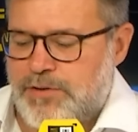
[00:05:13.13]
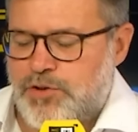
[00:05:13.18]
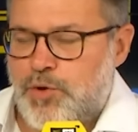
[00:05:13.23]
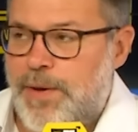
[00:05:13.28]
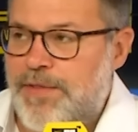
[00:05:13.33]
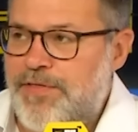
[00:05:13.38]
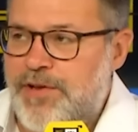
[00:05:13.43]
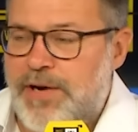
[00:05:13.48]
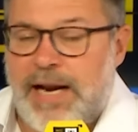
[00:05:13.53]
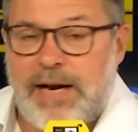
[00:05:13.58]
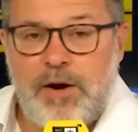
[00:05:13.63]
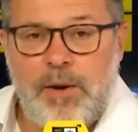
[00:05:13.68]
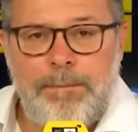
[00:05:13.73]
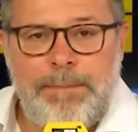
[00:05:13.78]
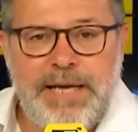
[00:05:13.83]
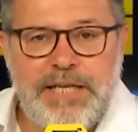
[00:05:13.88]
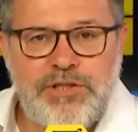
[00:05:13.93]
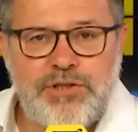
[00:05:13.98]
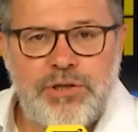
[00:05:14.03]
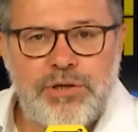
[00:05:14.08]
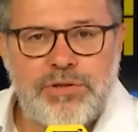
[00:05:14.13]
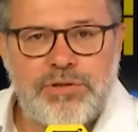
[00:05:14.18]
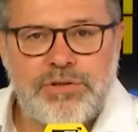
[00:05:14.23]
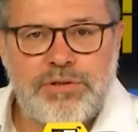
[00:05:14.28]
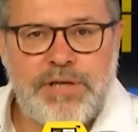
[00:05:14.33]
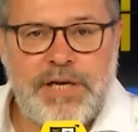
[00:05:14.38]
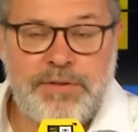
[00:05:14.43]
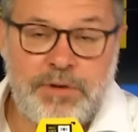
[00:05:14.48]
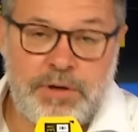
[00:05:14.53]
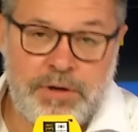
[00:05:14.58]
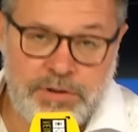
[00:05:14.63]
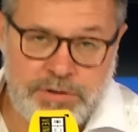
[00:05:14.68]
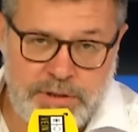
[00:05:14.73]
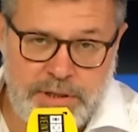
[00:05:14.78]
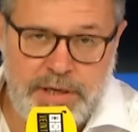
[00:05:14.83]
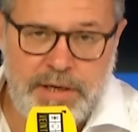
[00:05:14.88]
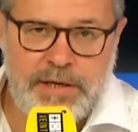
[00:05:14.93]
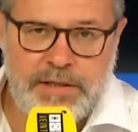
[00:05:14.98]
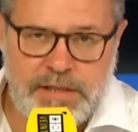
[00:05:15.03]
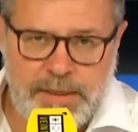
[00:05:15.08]
Subvencionar los pinchos, que en
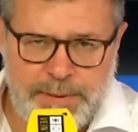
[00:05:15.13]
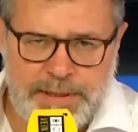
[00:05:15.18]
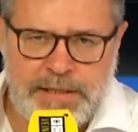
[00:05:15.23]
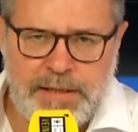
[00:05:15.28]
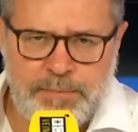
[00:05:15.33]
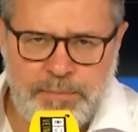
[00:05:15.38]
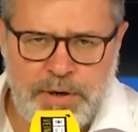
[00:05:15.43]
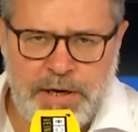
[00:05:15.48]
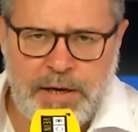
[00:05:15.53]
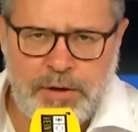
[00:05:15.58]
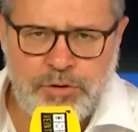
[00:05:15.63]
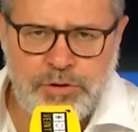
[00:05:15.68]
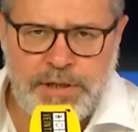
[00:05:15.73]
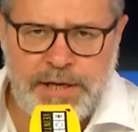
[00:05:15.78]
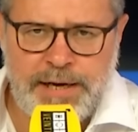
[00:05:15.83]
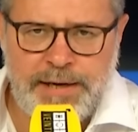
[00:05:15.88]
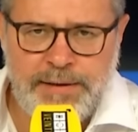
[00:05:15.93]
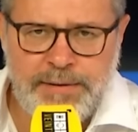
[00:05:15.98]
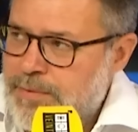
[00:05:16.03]
Donosti te meten buena hostia, ¿eh?